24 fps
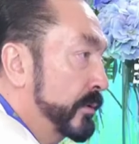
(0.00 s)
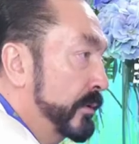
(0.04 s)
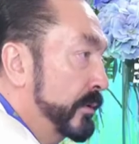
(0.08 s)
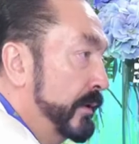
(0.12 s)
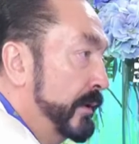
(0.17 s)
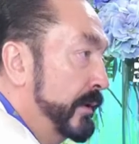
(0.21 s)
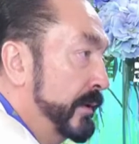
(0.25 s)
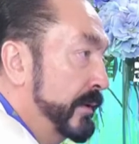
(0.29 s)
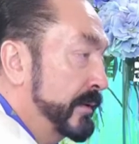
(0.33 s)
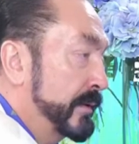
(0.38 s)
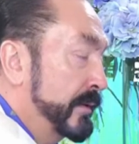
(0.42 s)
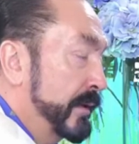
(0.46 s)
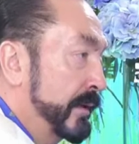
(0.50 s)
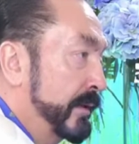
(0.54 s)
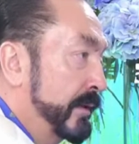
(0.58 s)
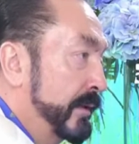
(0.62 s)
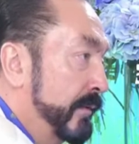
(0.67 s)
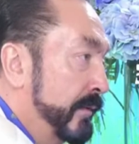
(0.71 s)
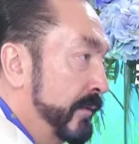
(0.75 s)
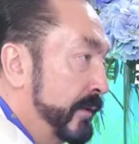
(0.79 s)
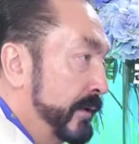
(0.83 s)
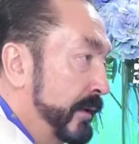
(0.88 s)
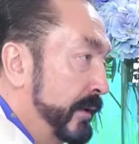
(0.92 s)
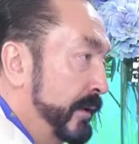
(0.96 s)
İngilizlerin
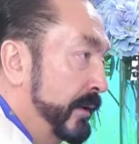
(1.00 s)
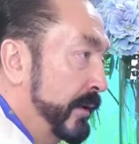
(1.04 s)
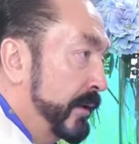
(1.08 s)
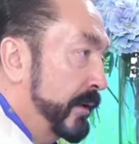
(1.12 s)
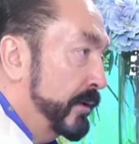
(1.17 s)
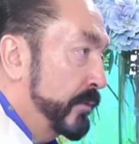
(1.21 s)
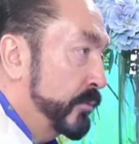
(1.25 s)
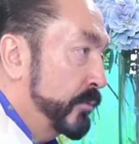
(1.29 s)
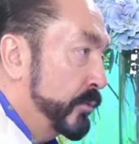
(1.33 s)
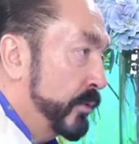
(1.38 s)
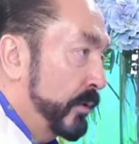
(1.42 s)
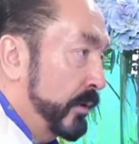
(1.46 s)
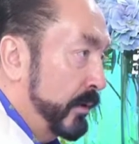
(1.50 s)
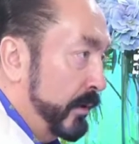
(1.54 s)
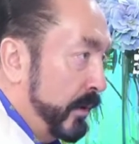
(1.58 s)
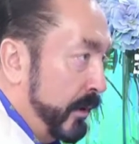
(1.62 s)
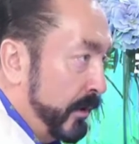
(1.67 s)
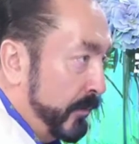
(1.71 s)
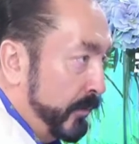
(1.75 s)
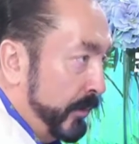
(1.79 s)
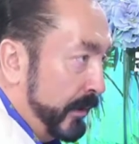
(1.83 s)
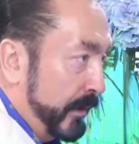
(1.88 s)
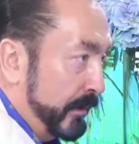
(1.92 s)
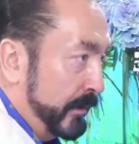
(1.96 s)
devletine yardımcı olan AK
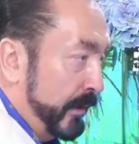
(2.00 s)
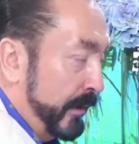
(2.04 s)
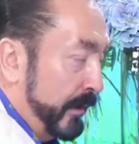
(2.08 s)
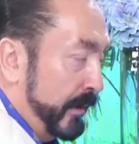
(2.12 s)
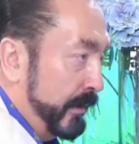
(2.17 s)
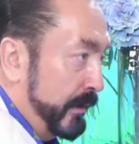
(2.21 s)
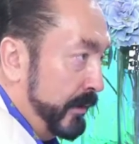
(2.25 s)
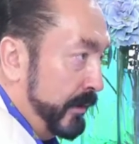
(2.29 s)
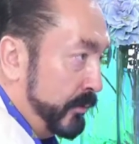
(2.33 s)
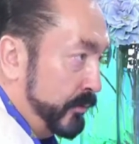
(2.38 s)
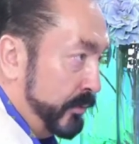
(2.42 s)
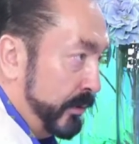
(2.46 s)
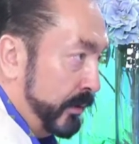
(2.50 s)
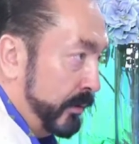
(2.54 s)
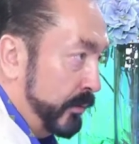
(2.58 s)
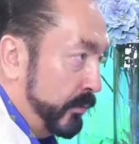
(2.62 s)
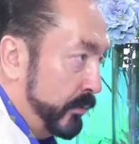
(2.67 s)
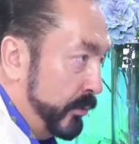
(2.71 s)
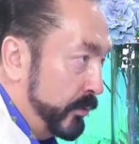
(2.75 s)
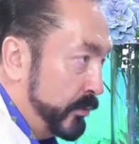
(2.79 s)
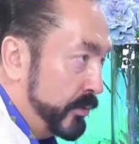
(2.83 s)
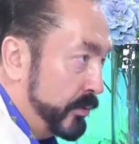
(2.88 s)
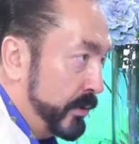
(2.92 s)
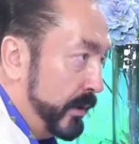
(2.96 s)
Parti aleyhine sürekli
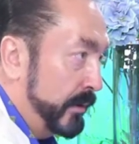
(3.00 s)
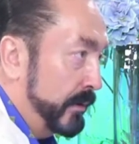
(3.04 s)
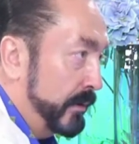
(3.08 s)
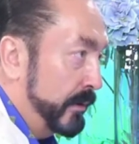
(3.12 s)
konuşan.